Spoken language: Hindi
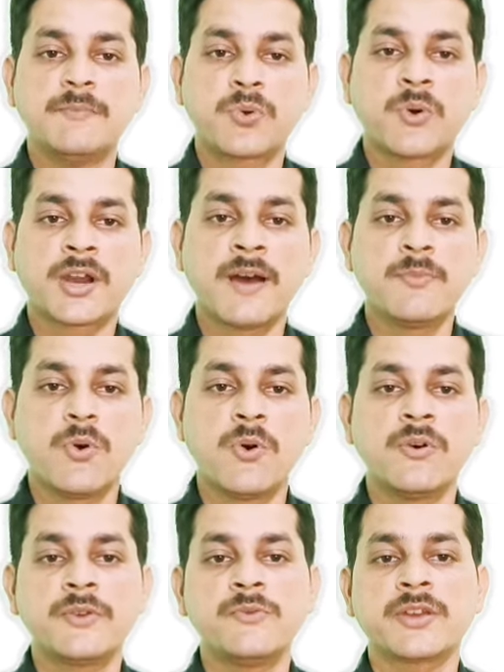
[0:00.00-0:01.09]
प्रोग्राम
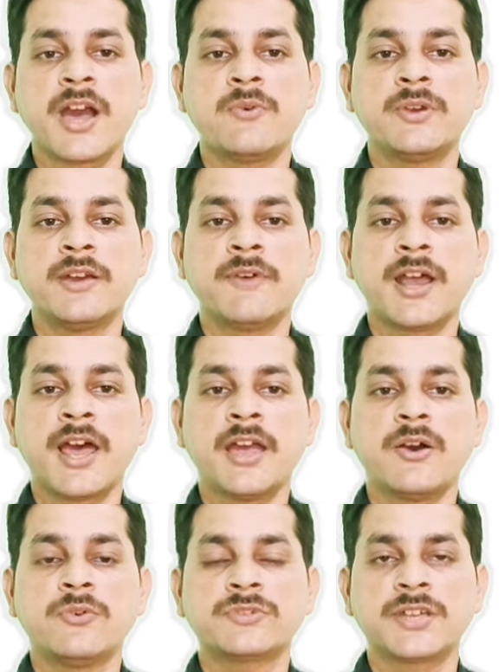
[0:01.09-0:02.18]
ओवरव्यू क्या होने वाला
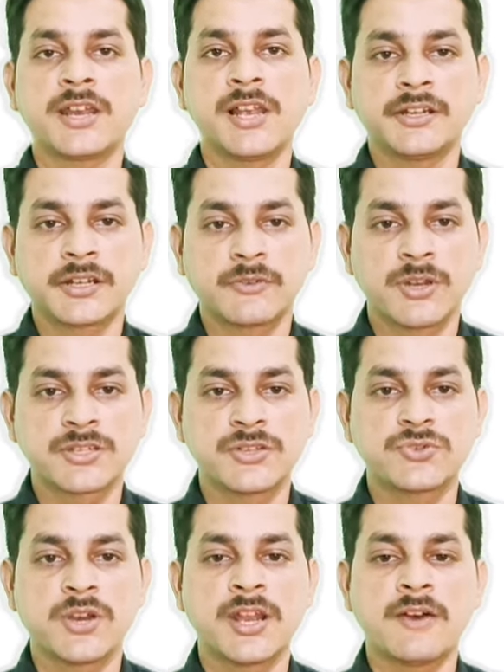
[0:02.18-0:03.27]
है उसके रिलेटेड
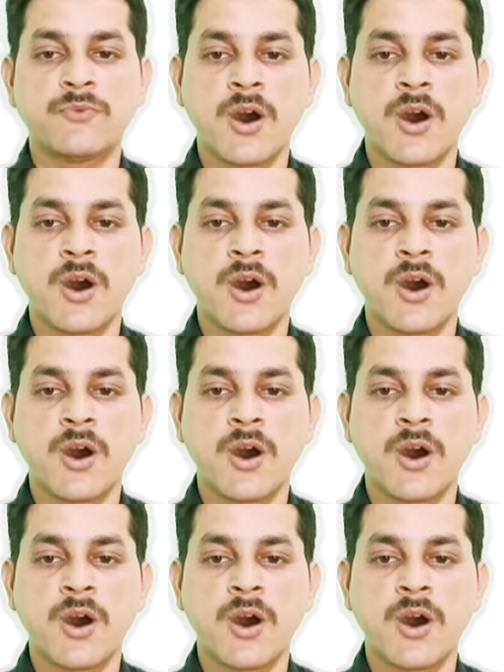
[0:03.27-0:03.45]
क्वेश्चन जो है ना